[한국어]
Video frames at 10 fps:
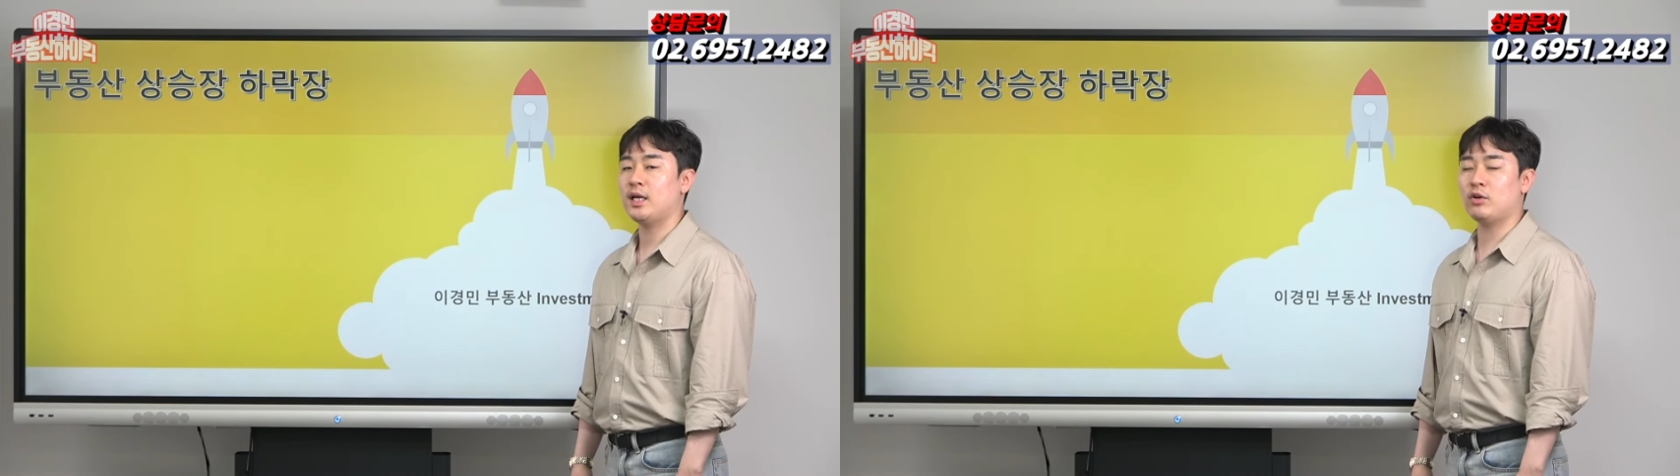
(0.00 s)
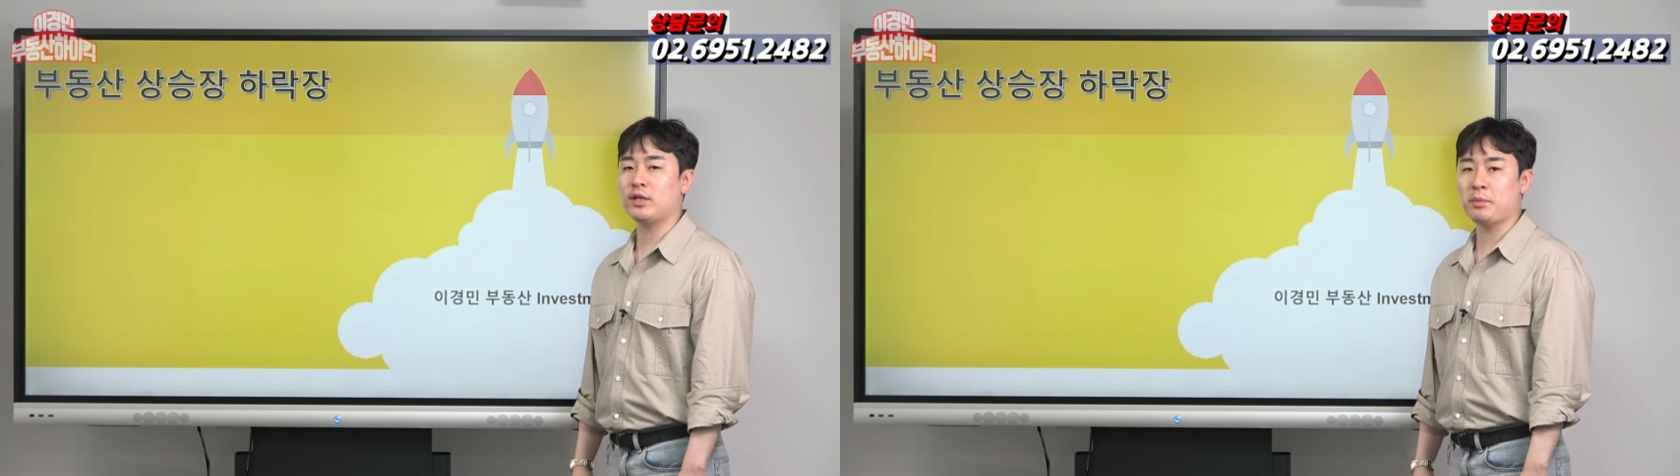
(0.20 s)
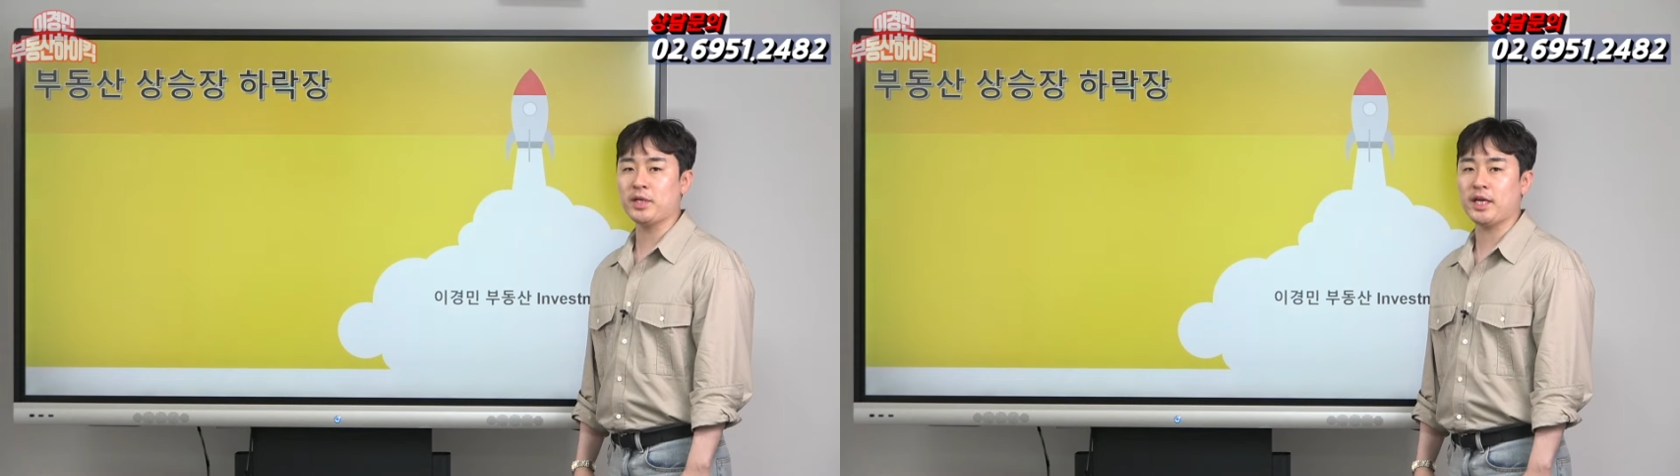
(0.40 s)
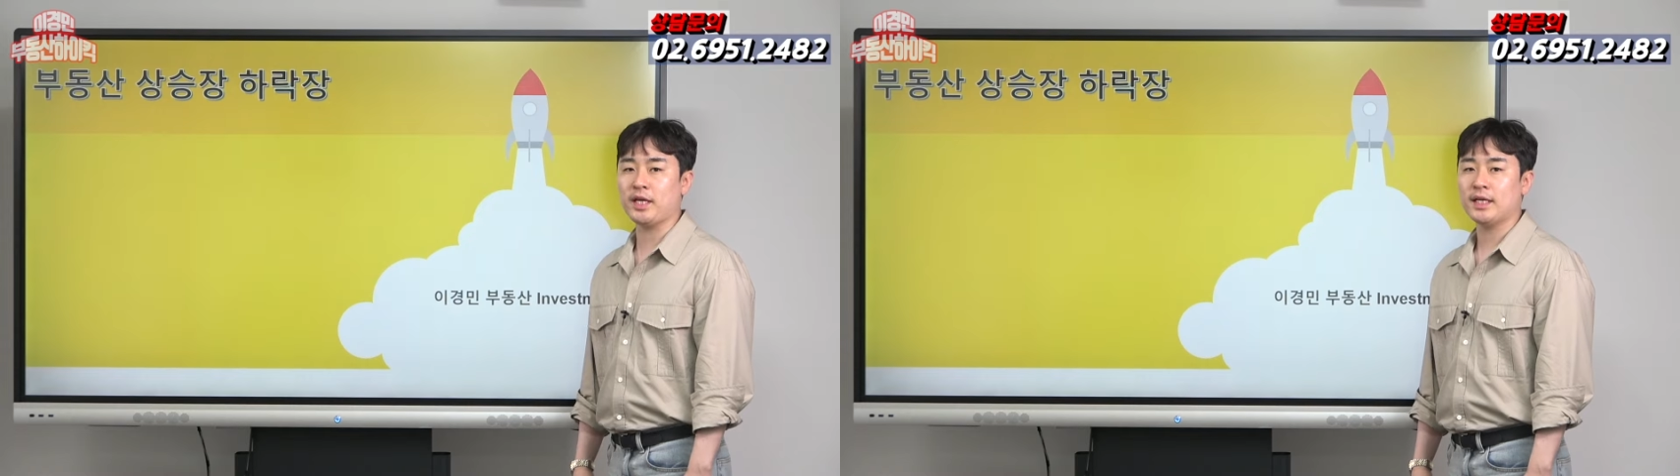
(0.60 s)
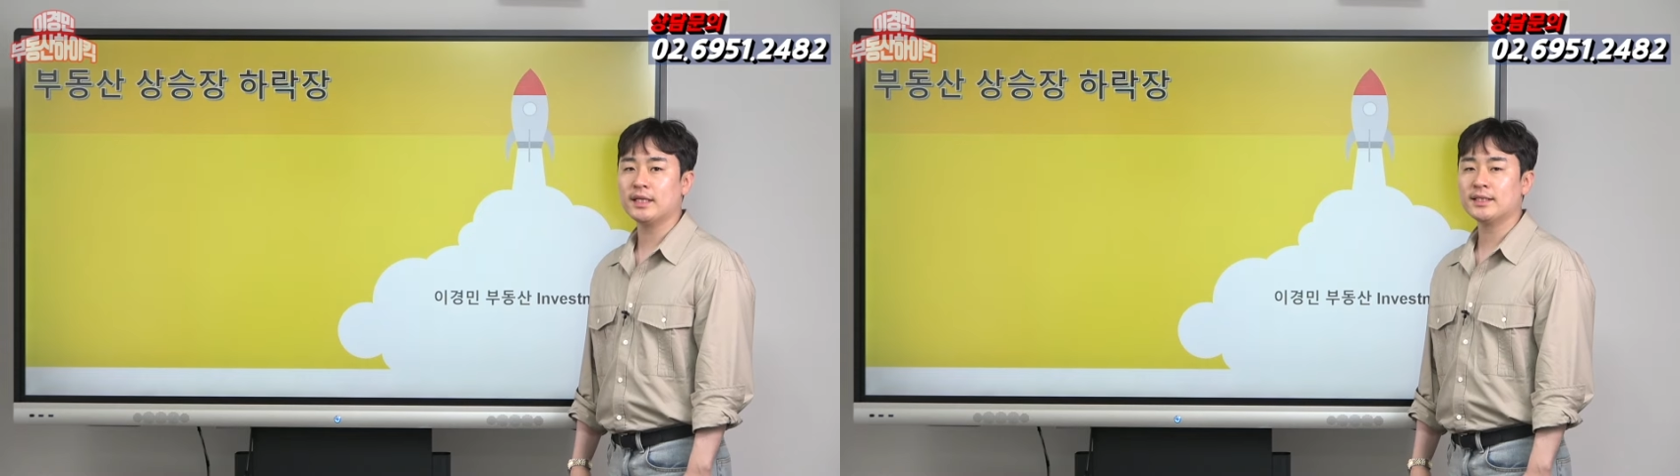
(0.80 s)
이러다
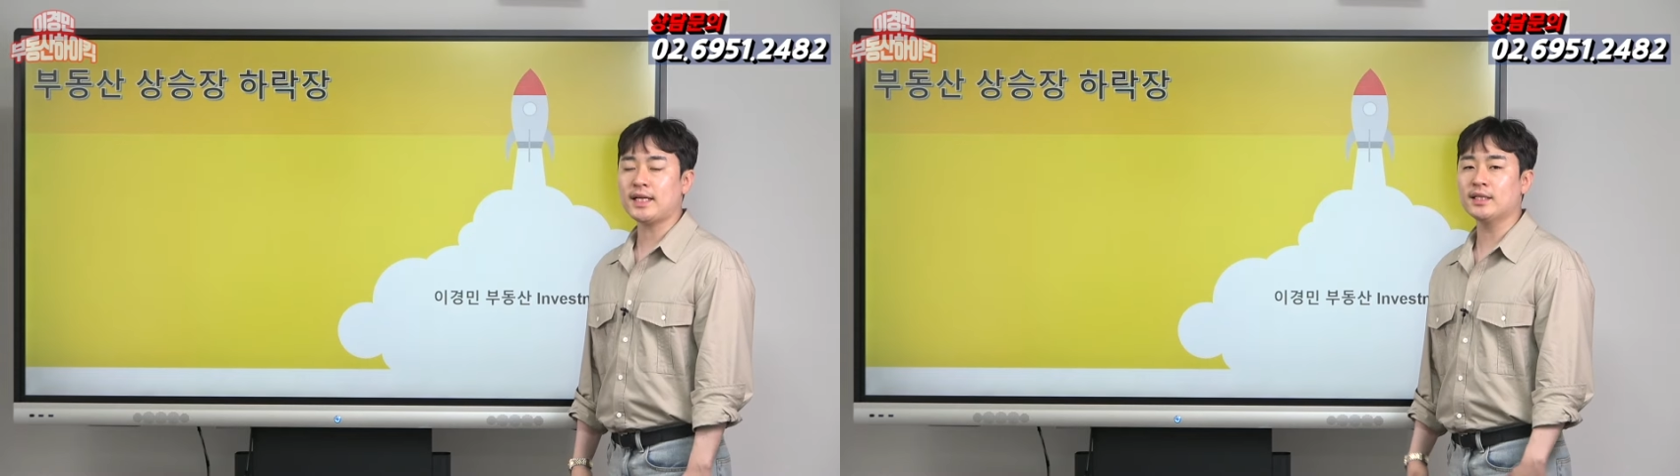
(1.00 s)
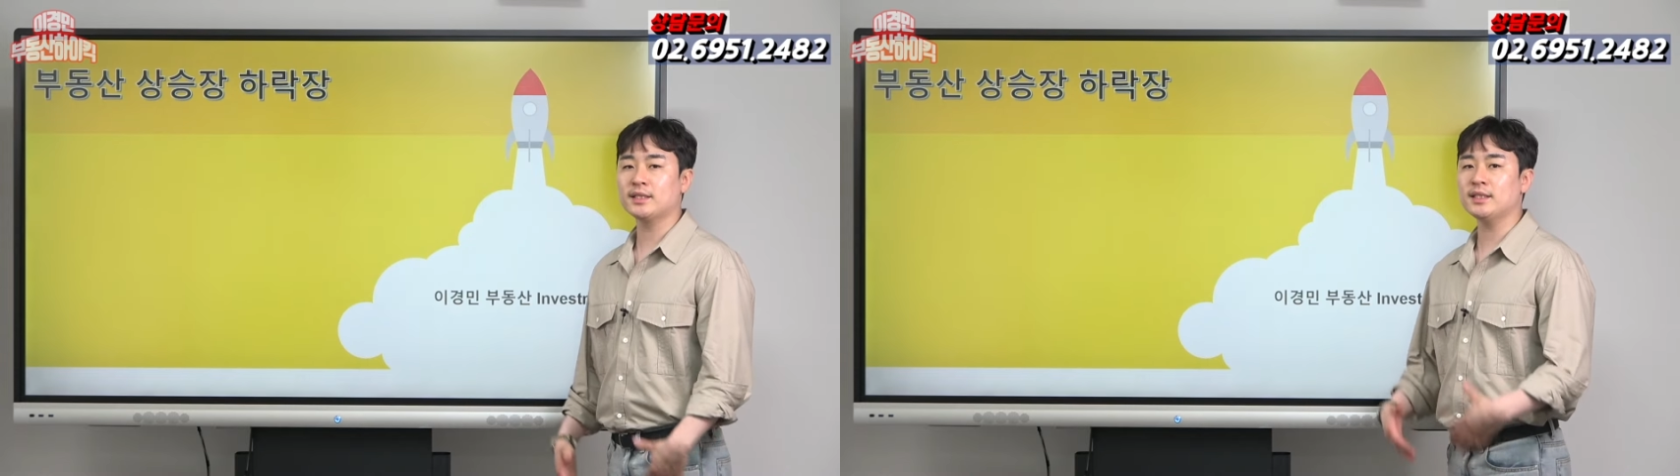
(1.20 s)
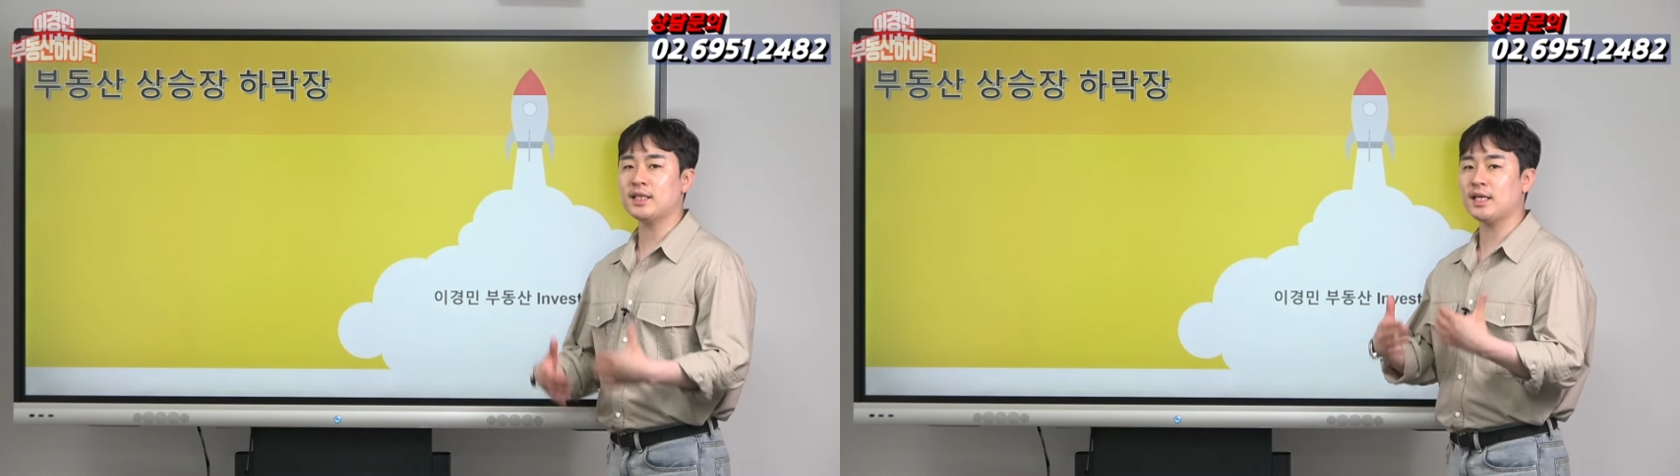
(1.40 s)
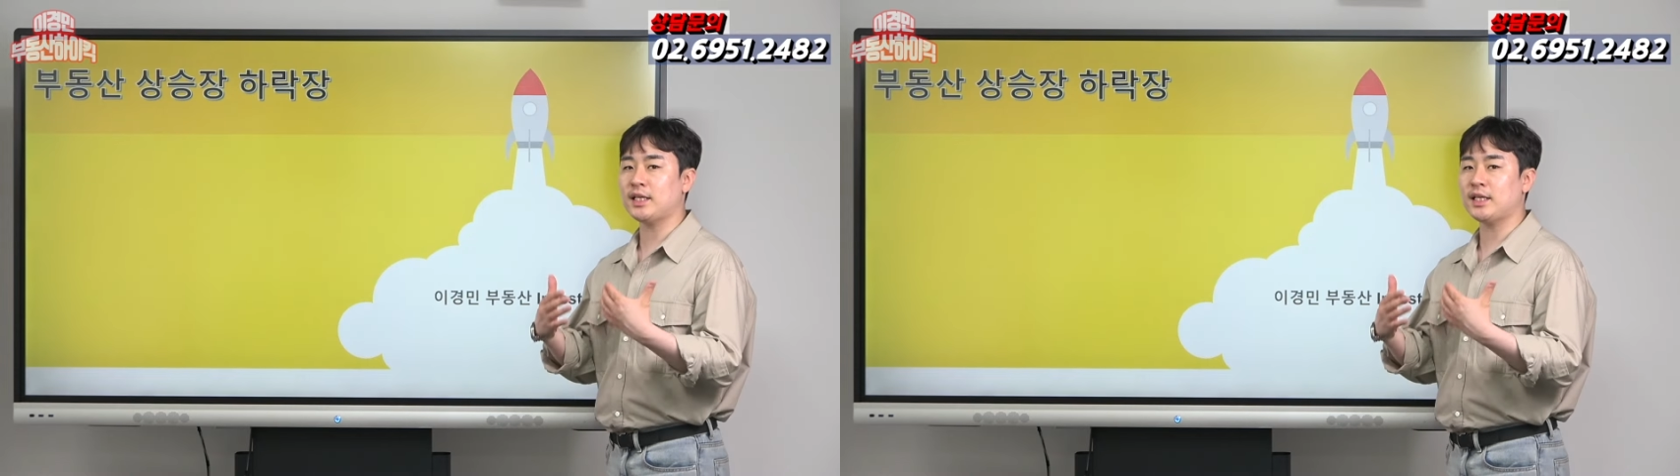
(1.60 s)
보니 상승장이